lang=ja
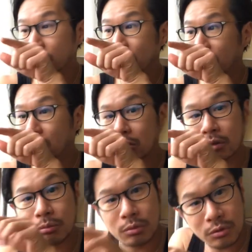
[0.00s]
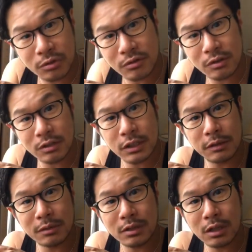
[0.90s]
見てる方向にボード進んでい
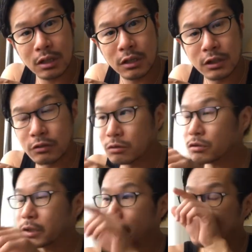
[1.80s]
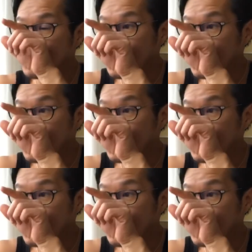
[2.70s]
きますからその時は